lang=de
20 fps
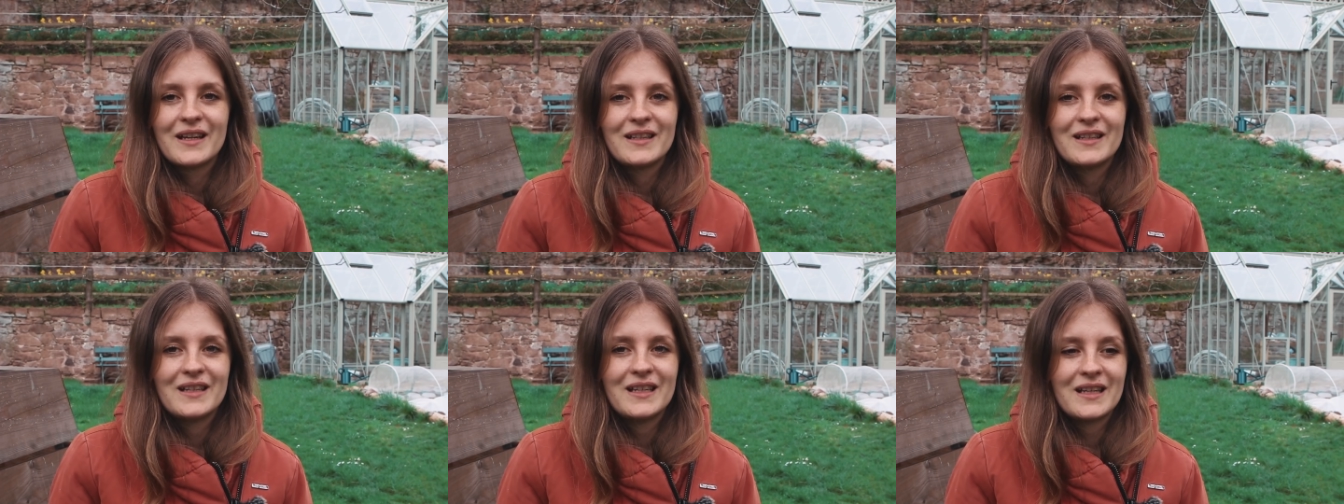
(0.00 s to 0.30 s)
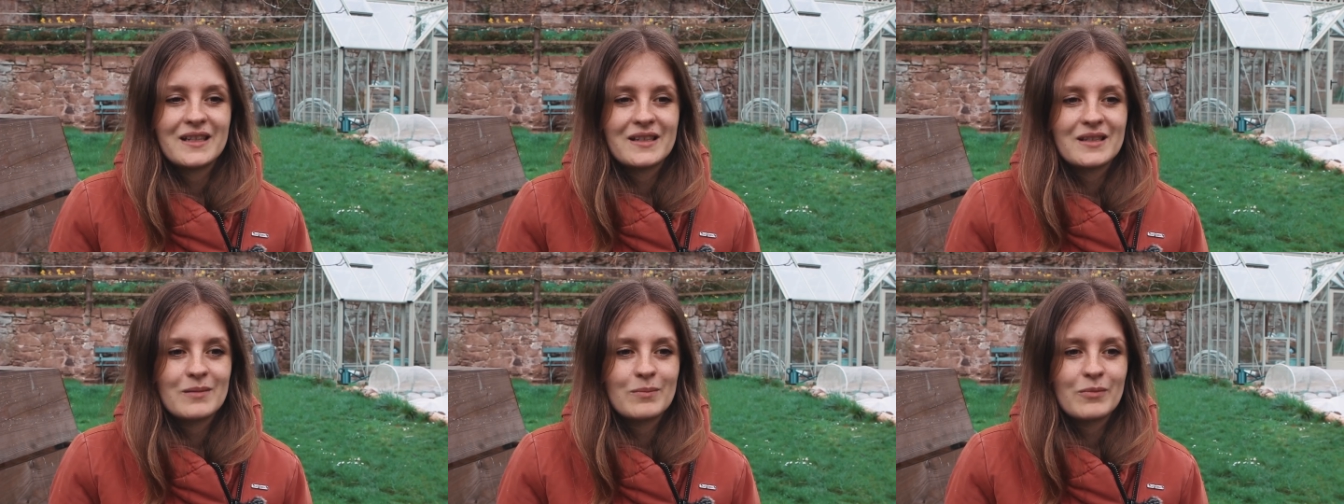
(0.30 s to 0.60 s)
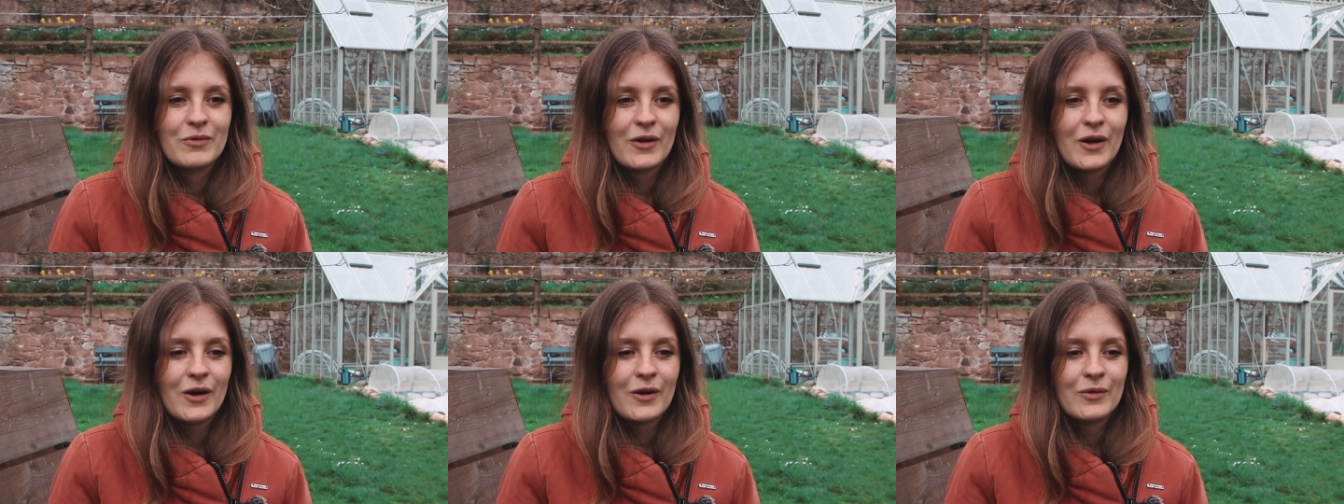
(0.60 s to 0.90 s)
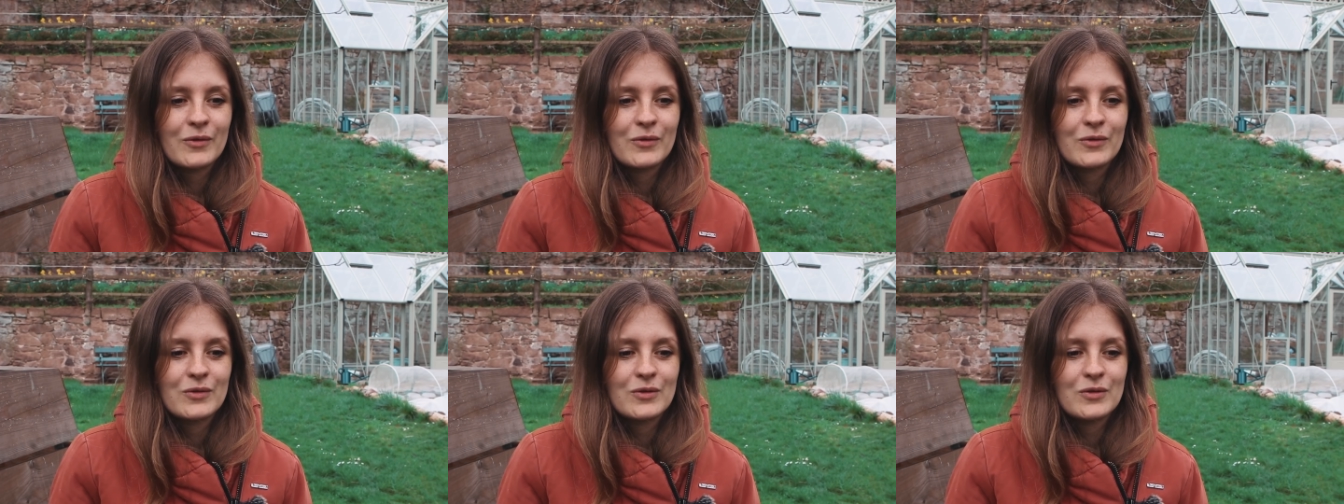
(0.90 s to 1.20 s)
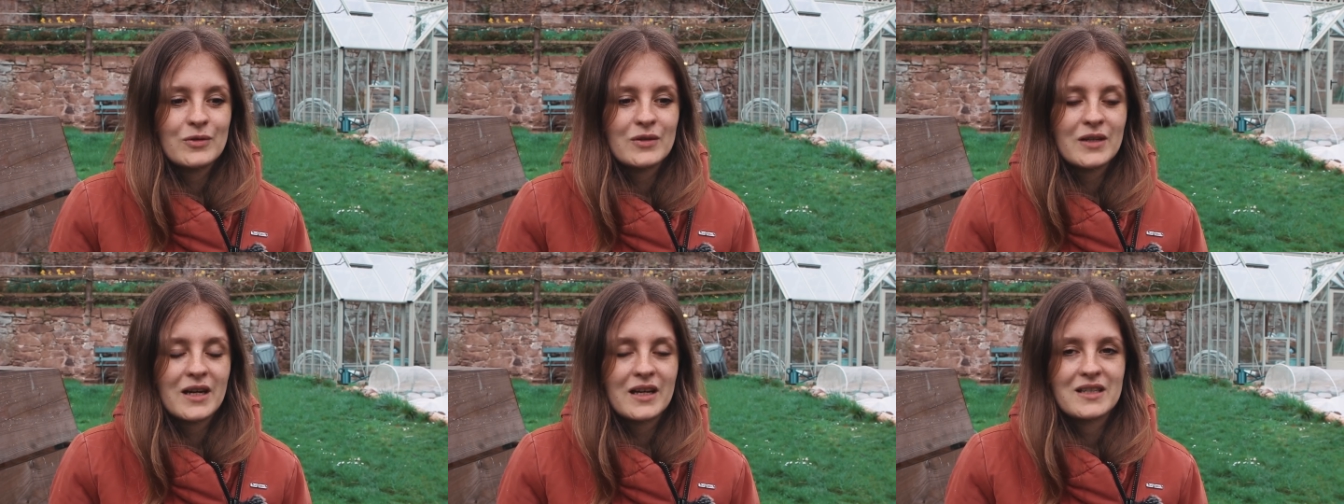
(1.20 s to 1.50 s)
die ganzen Pfauen- und
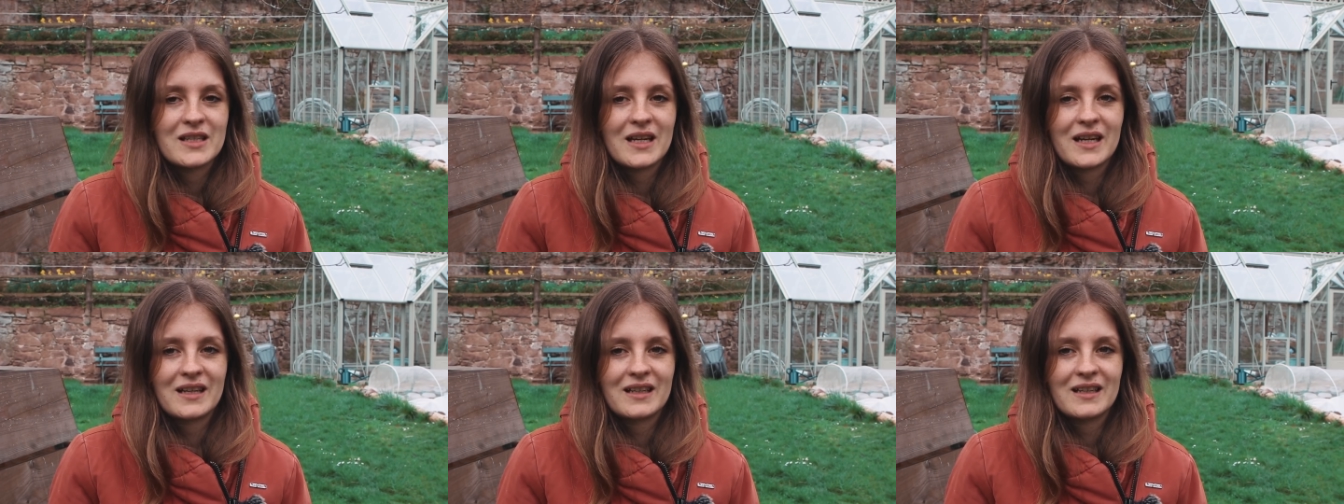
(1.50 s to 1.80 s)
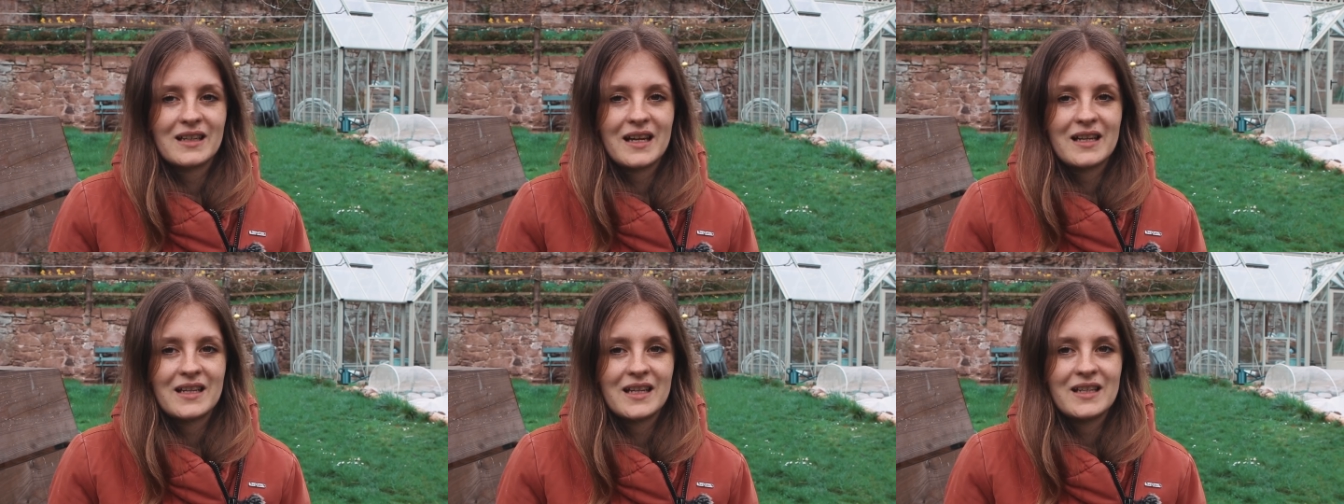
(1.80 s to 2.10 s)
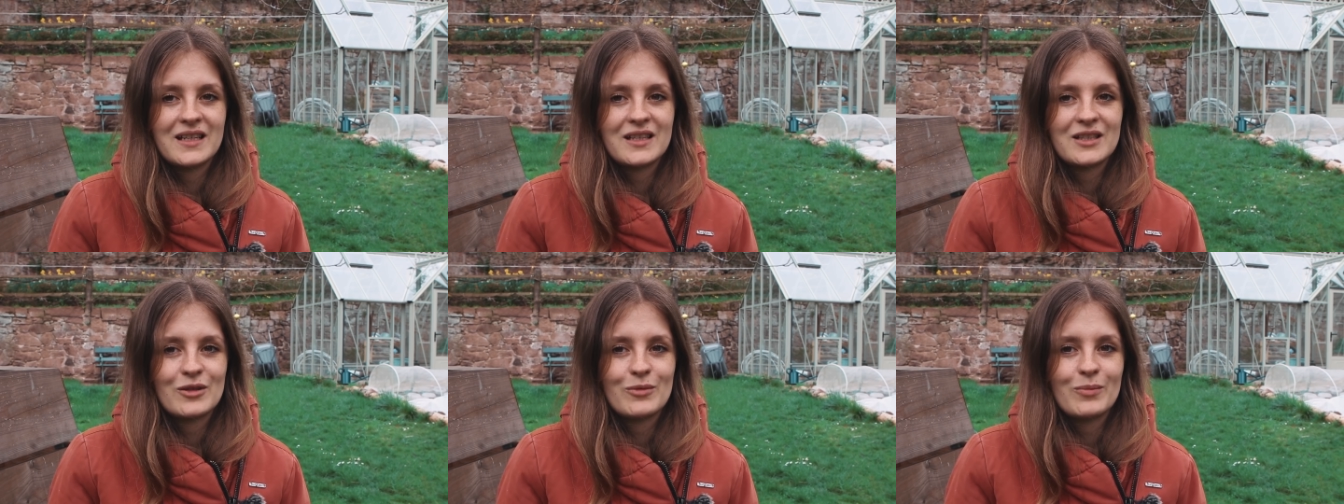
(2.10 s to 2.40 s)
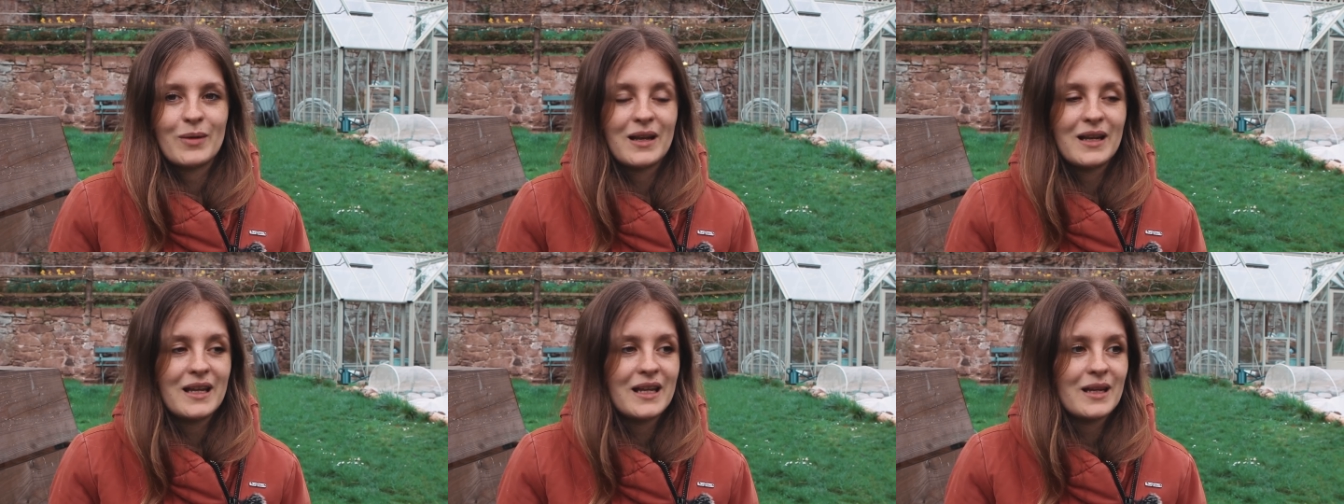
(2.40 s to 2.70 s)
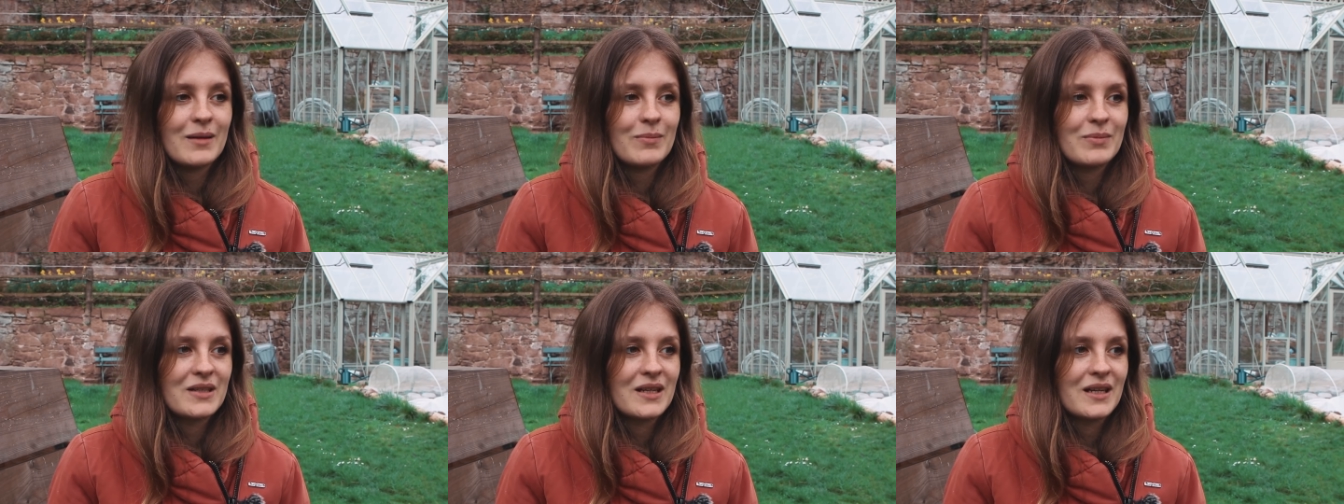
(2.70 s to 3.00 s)
Hühnerattacken leider nicht
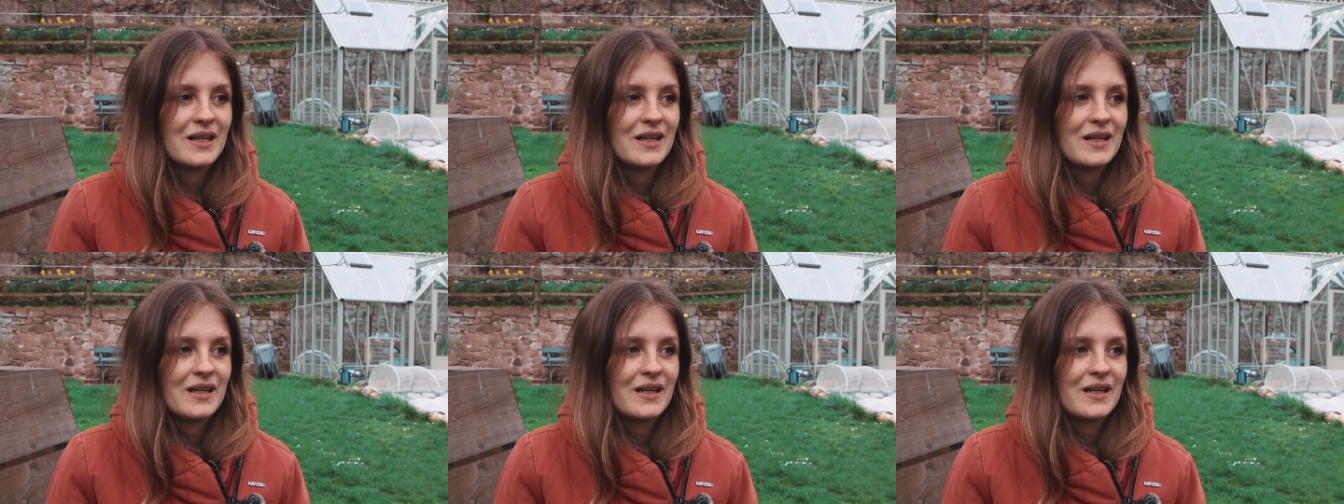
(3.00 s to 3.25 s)
überlebt.